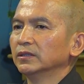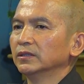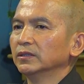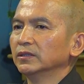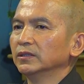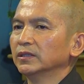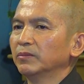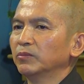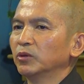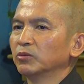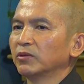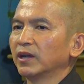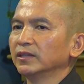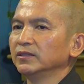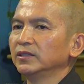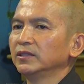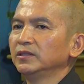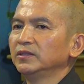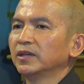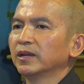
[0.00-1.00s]
năm một nghìn
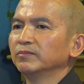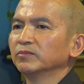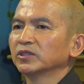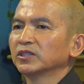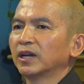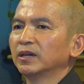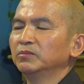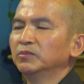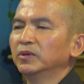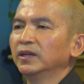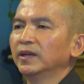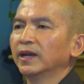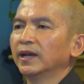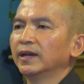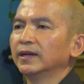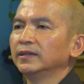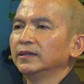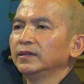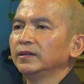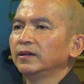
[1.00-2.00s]
chín trăm sáu mươi
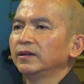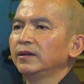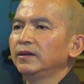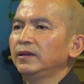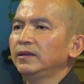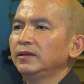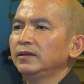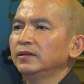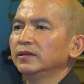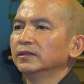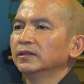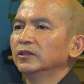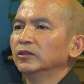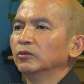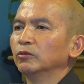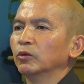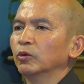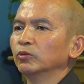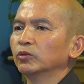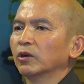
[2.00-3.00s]
hai, khi
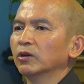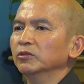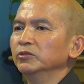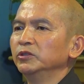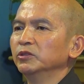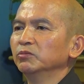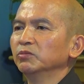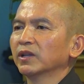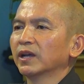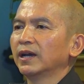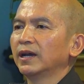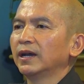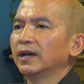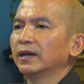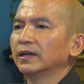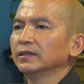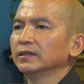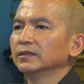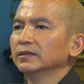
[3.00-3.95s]
cụ tổ chúng ta